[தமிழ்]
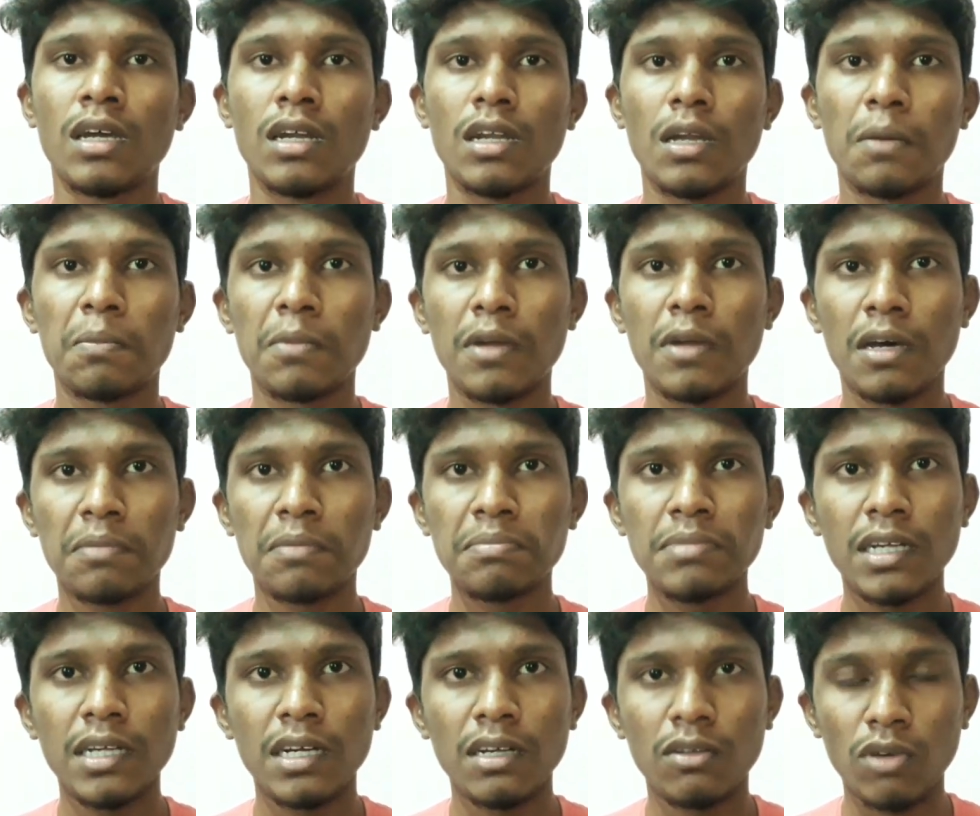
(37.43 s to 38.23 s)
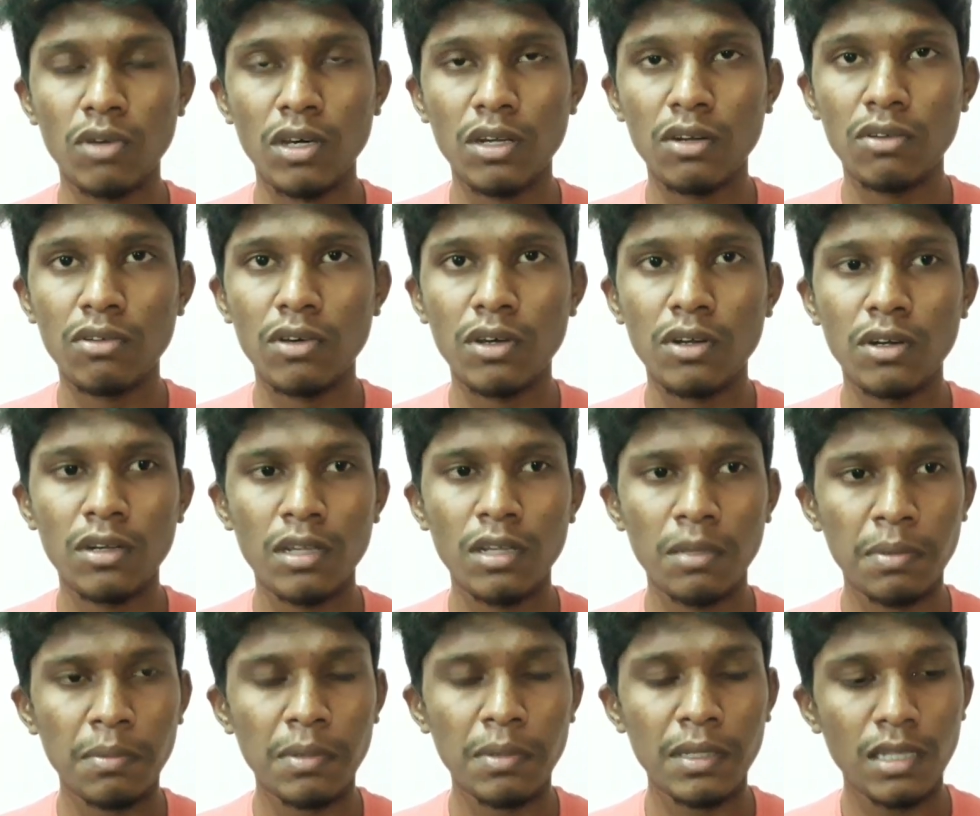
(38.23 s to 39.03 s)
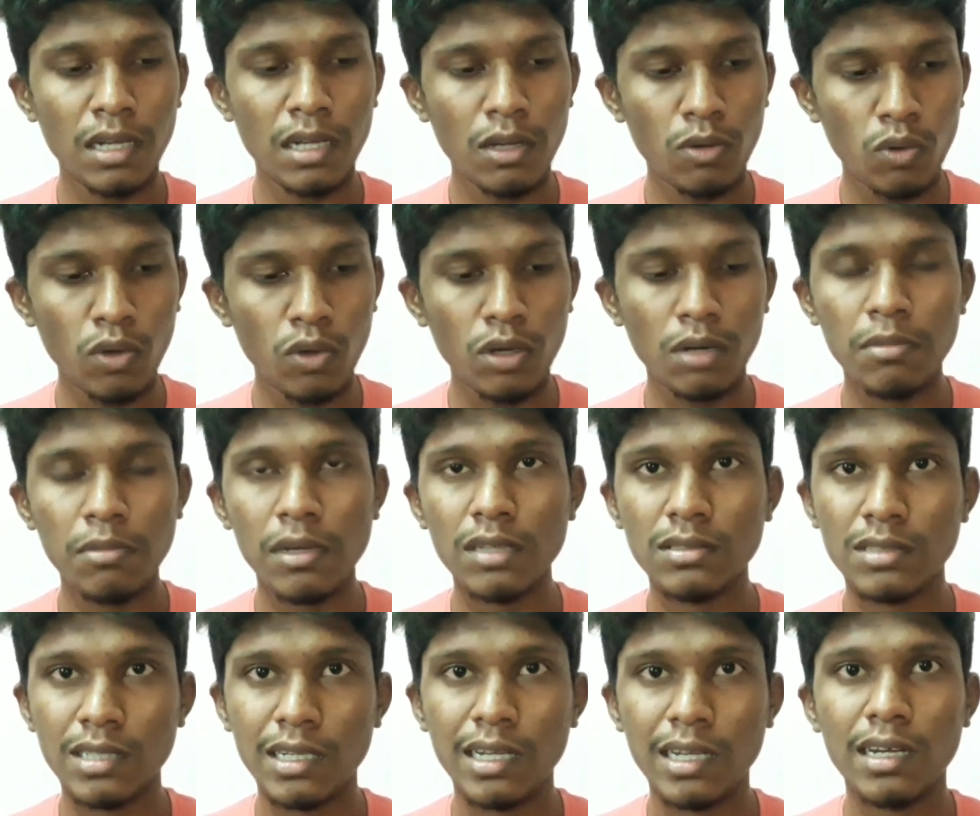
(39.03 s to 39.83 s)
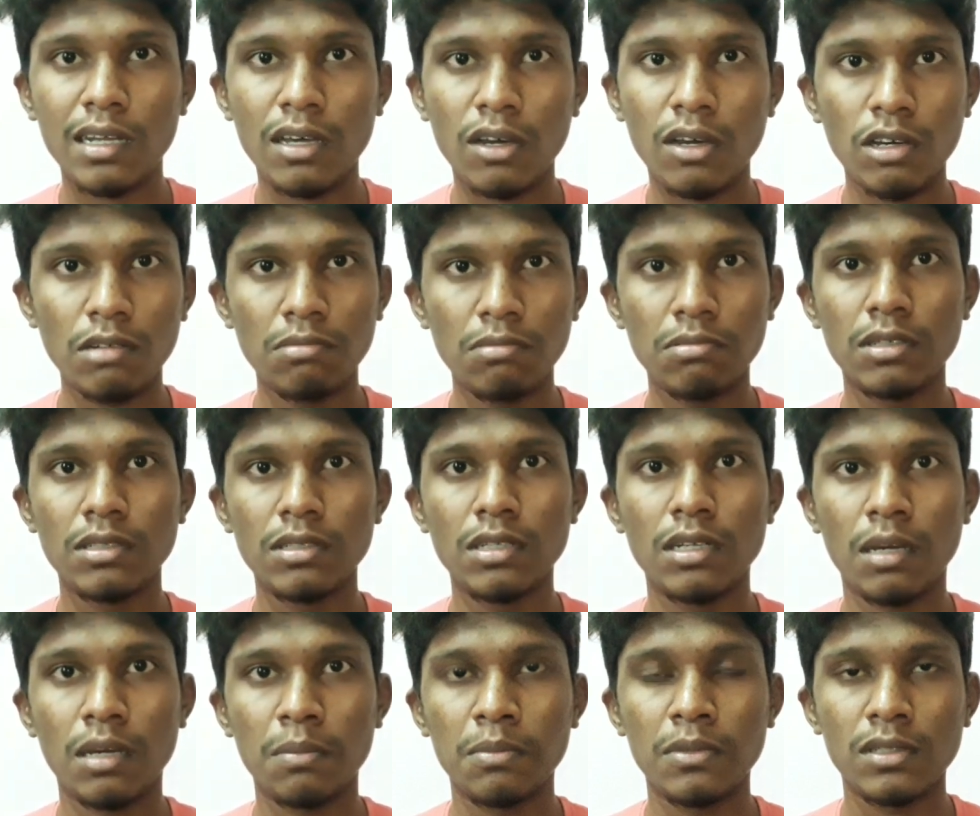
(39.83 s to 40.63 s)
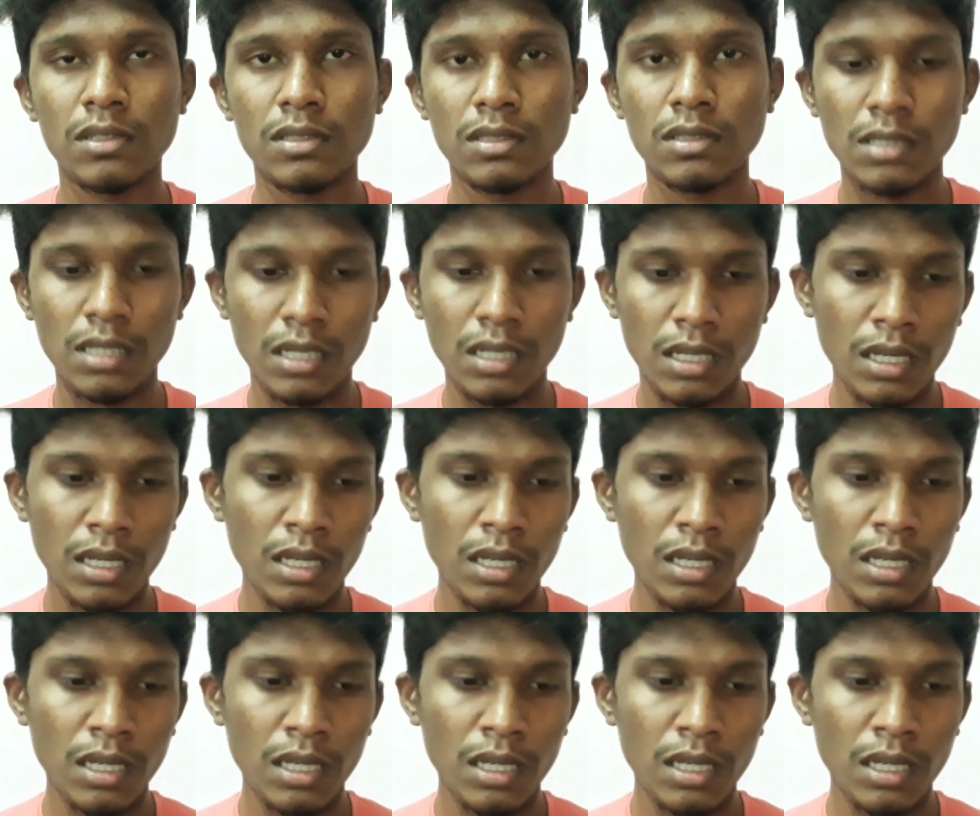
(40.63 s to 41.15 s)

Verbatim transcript: நம்மளும் அப்டேட் வரும் வரும்னு இப்போ பார்த்தீங்கன்னா ஒரு மாதம் கிட்ட ஆக போகுது நம்ம வந்து